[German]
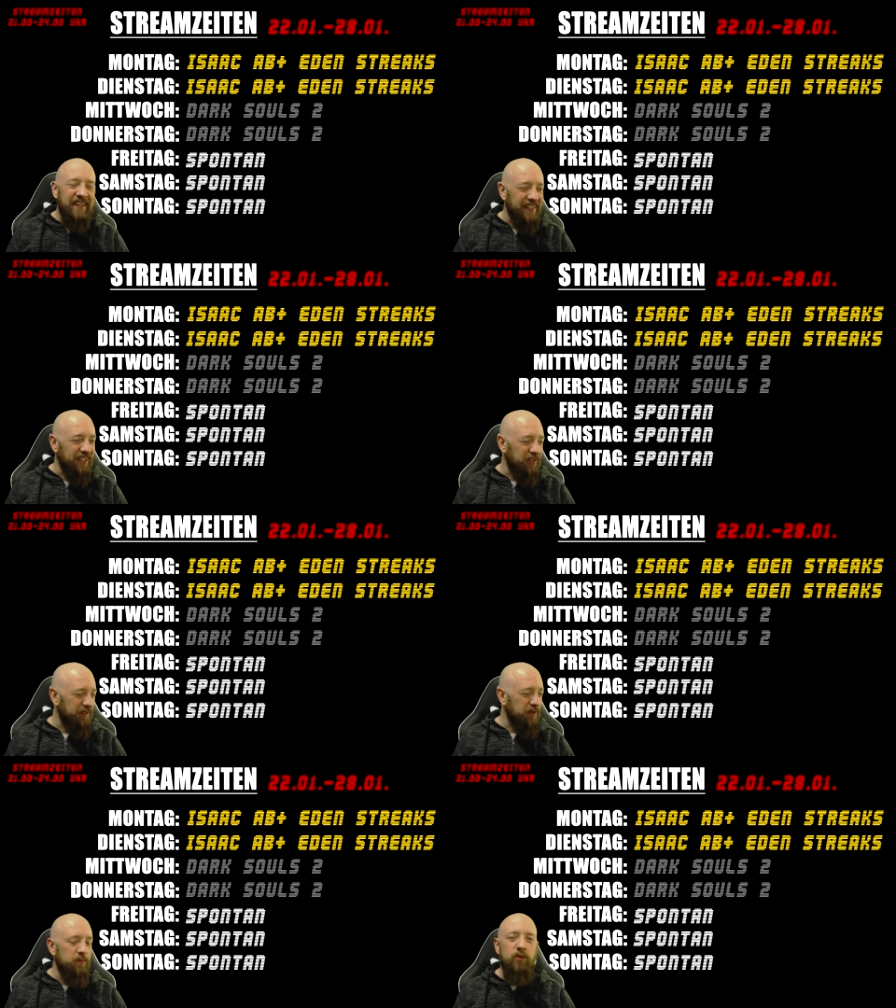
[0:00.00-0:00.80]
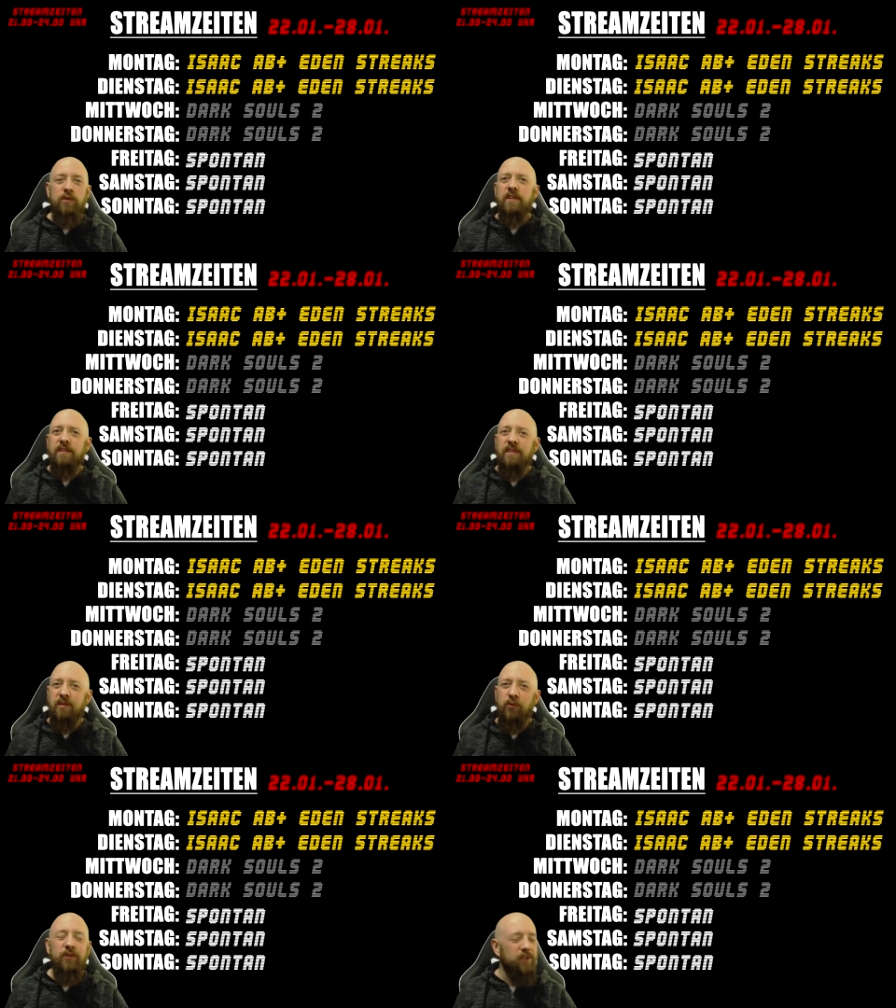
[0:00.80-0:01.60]
Äh, gemündet?
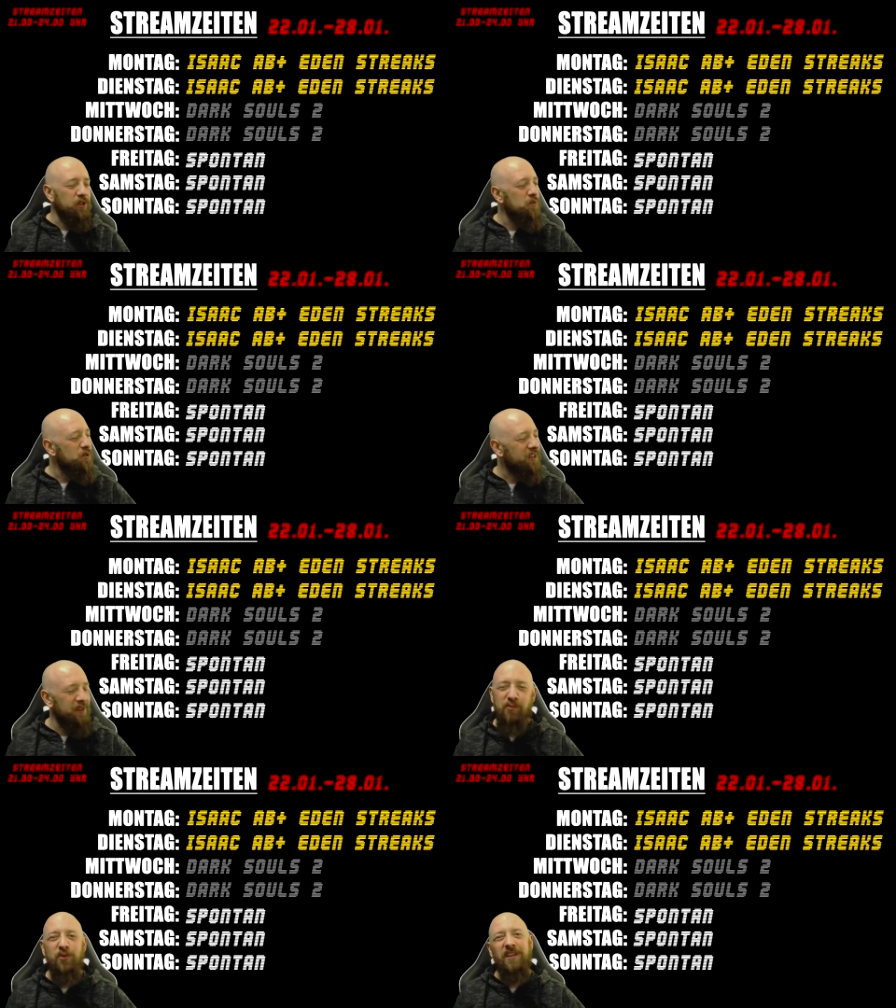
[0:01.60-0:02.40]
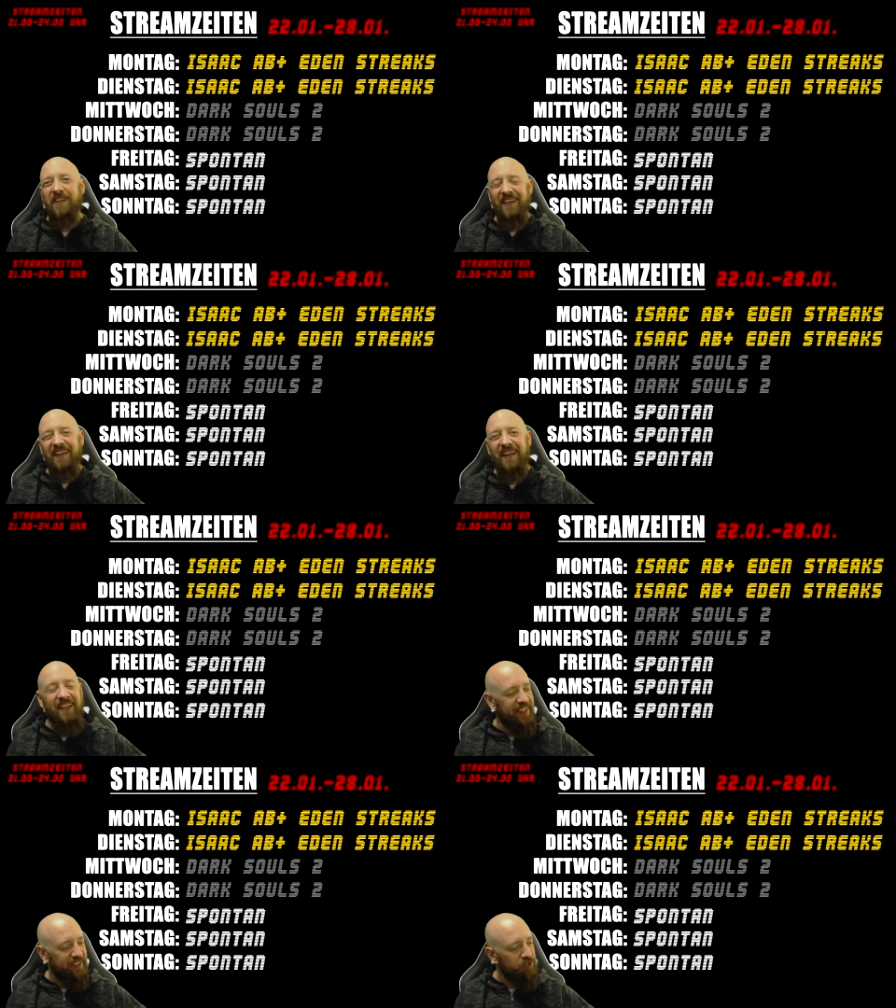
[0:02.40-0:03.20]
Gemund, gemündet, gemundet, ne, der hat
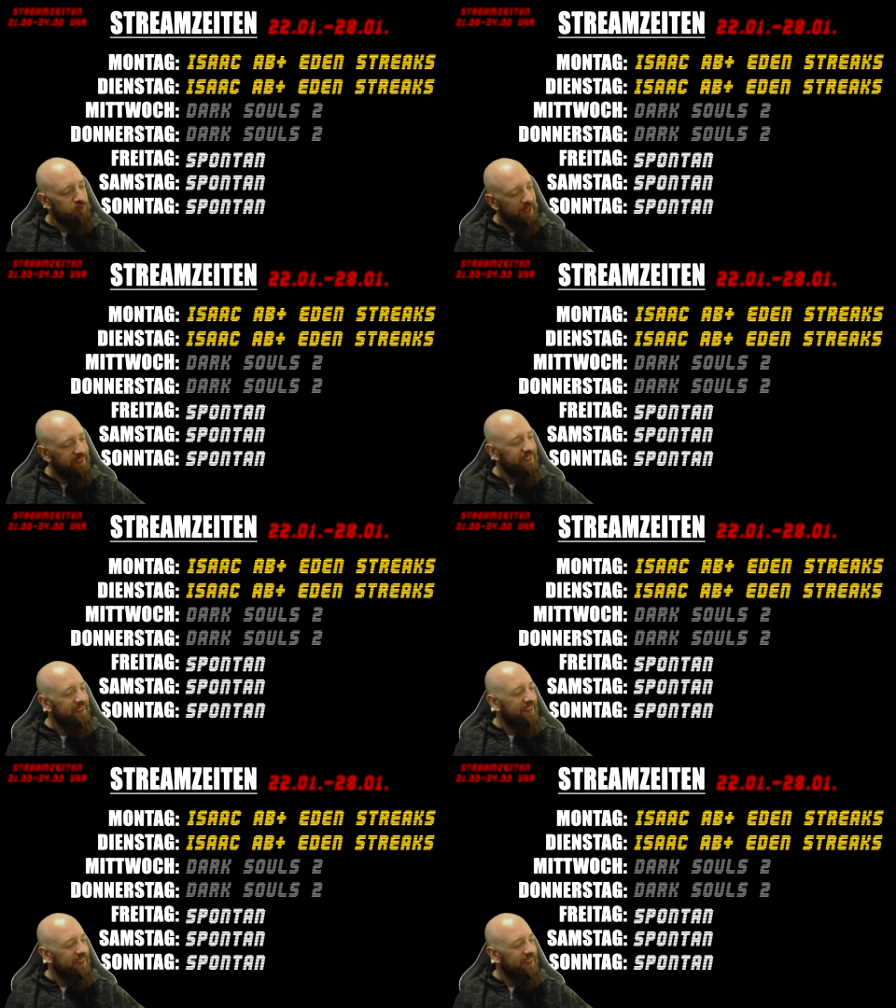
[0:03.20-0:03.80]
nicht geschmeckt.